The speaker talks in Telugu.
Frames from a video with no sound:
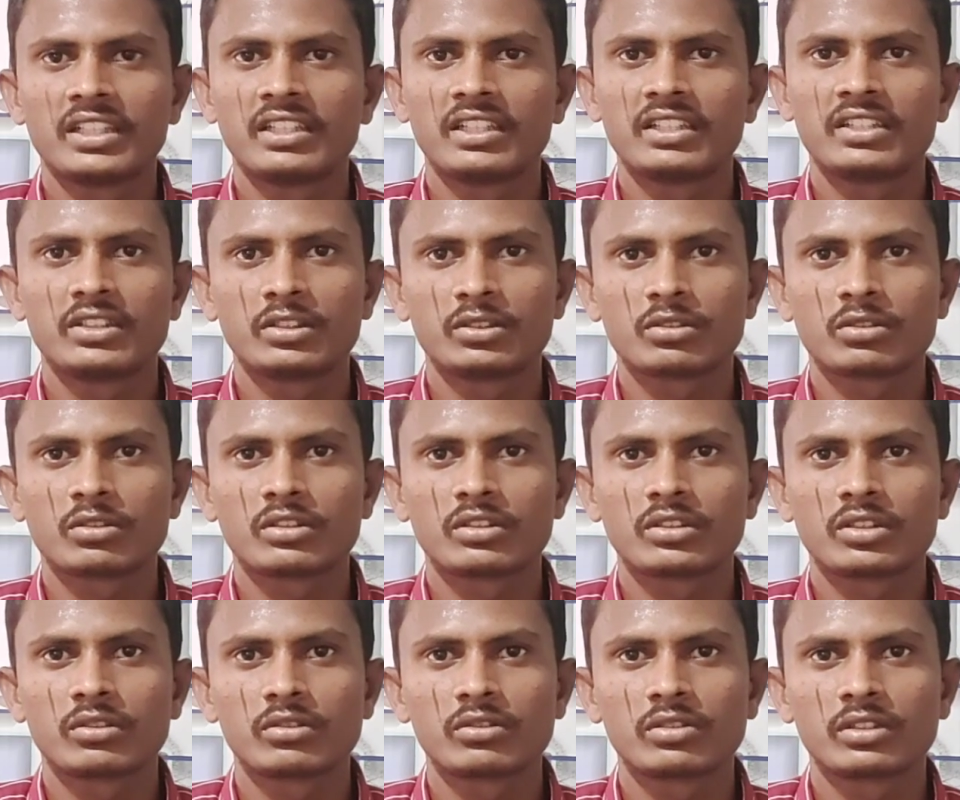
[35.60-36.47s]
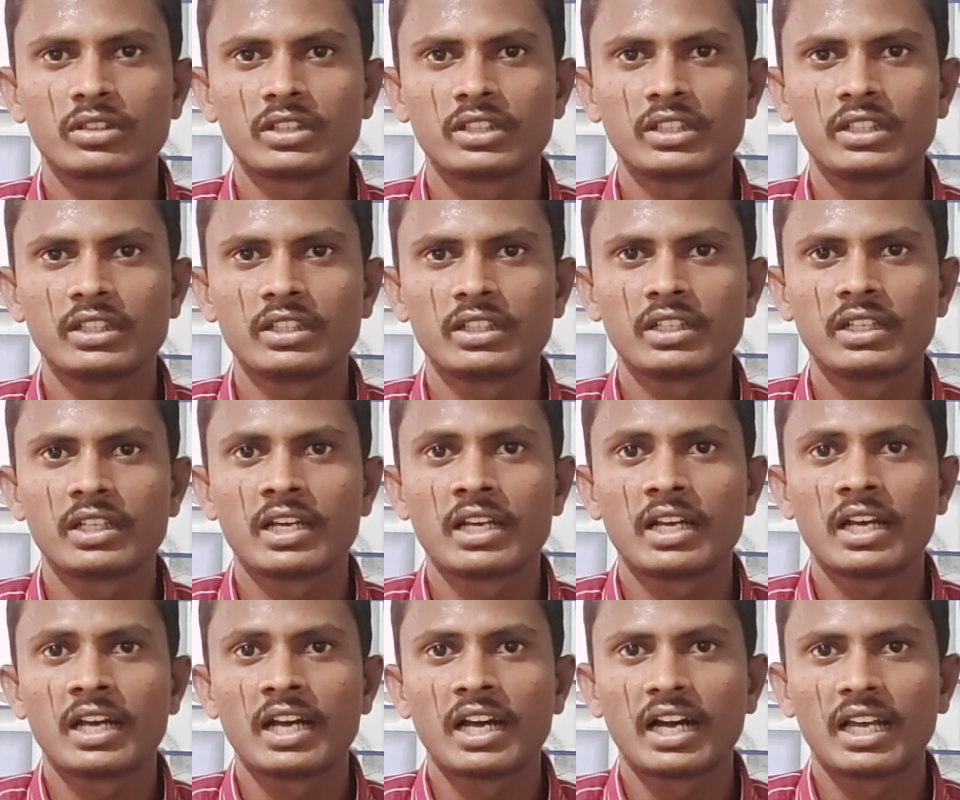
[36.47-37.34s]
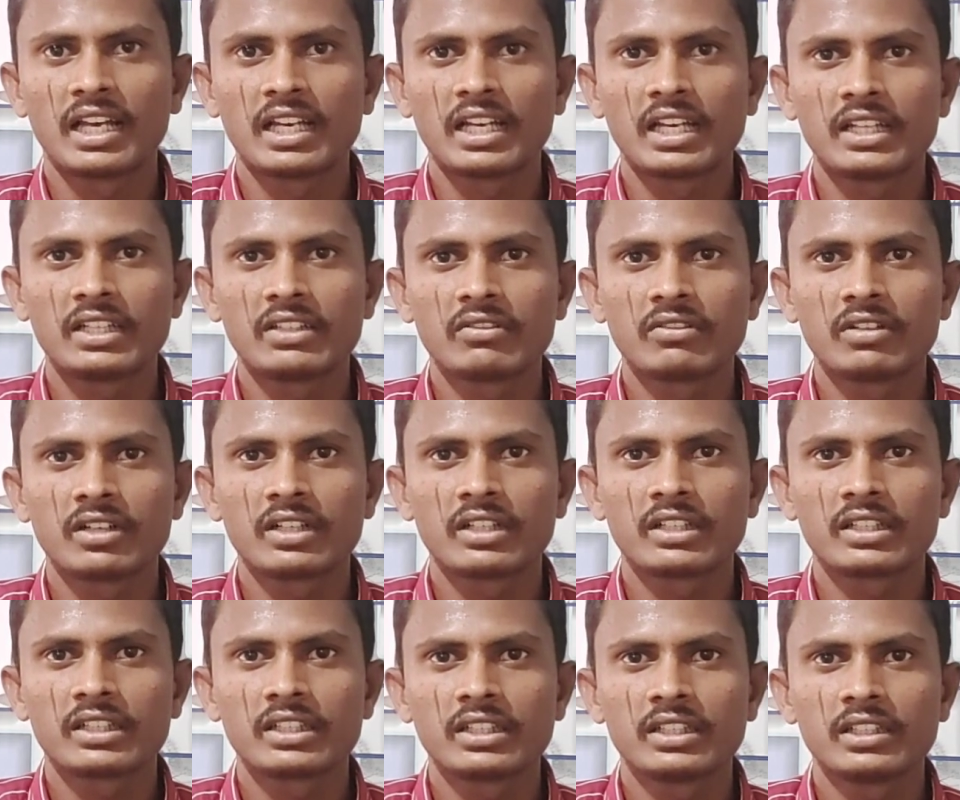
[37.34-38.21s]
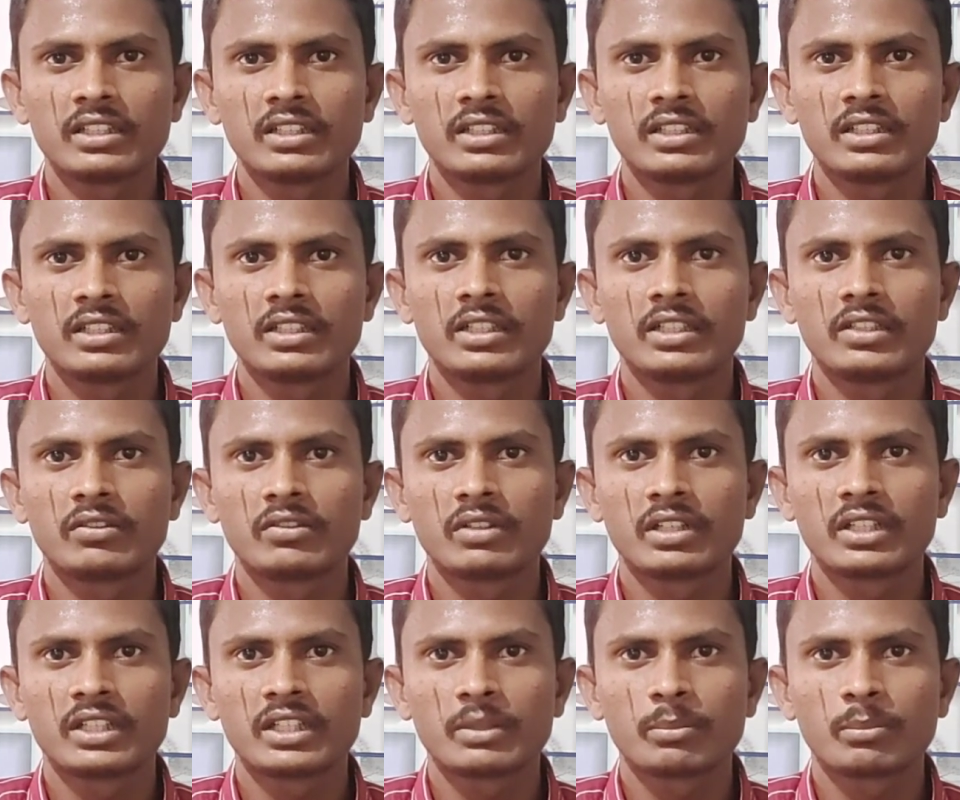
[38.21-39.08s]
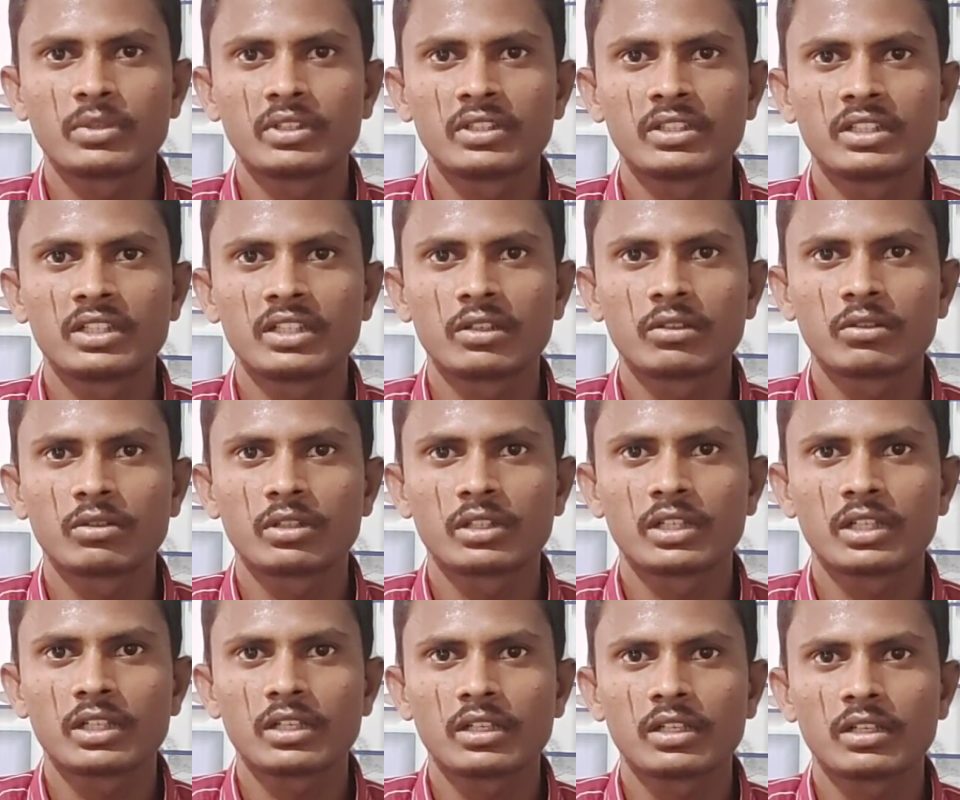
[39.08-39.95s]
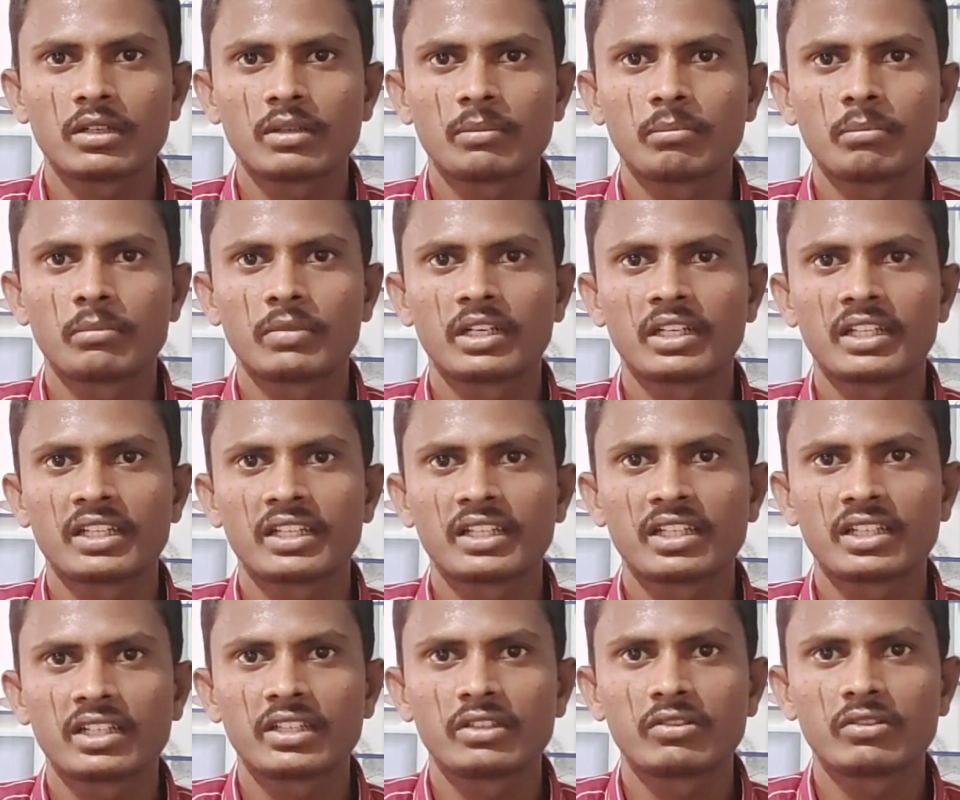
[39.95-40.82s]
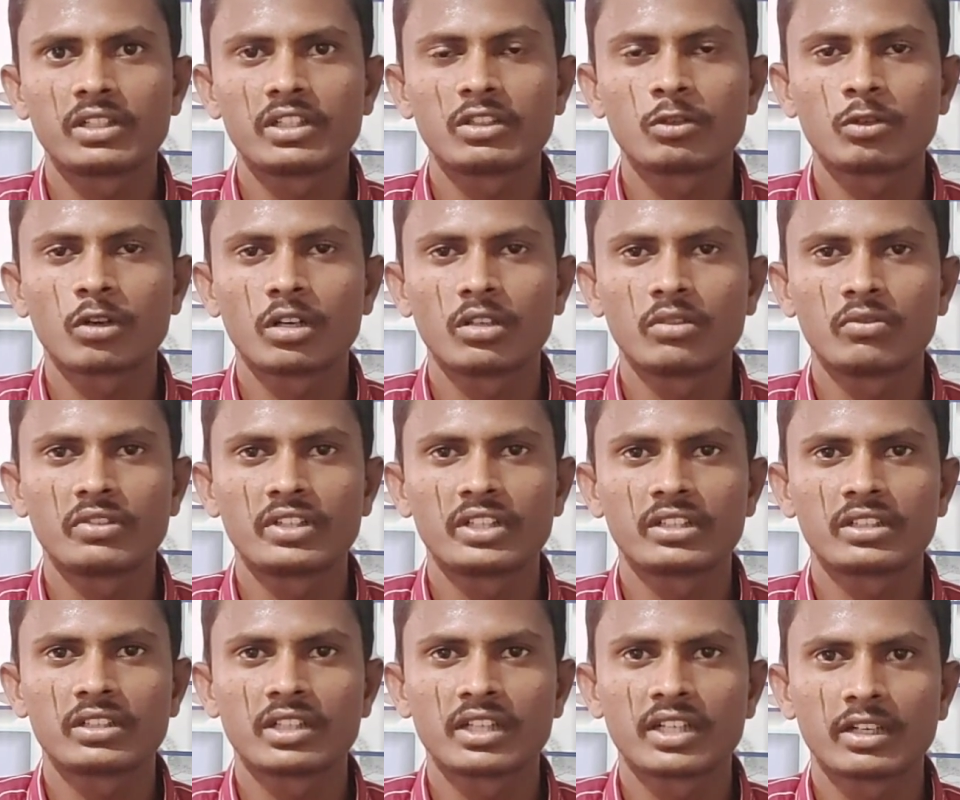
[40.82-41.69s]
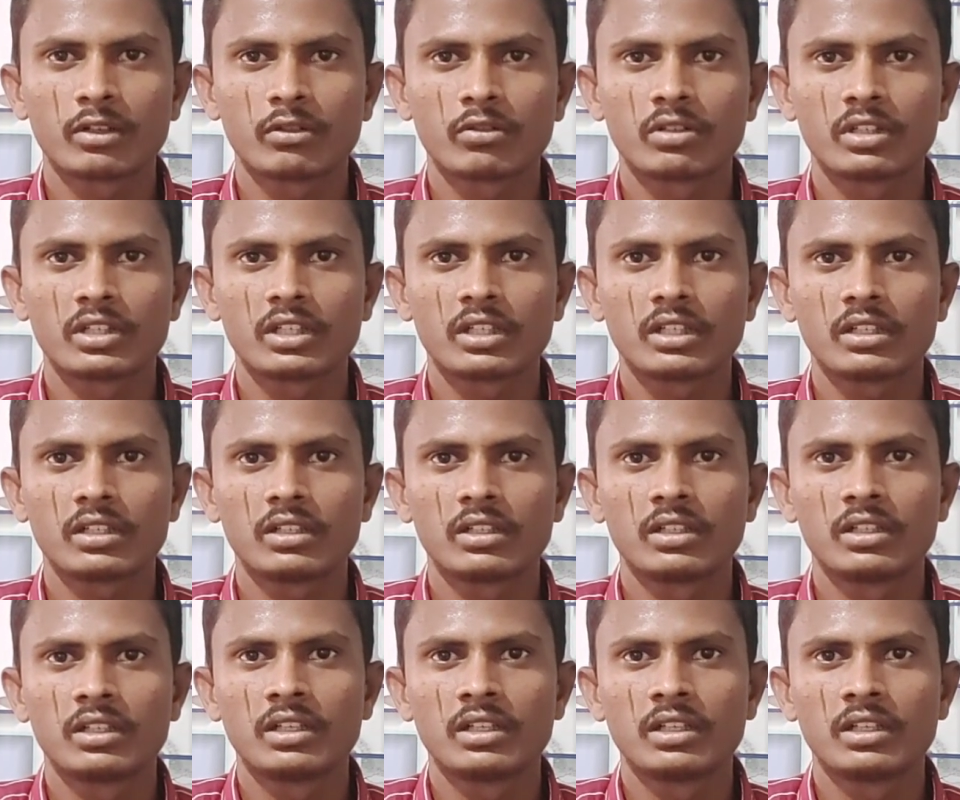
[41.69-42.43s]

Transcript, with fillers: మనీ అనేది తీసుకోవడం జరుగుతుంది అలాంటి వారికి ఎటువంటి ఇబ్బంది లేకుండా మన దగ్గర ఎటువంటి క్వాలిఫికేషన్ లేకుండా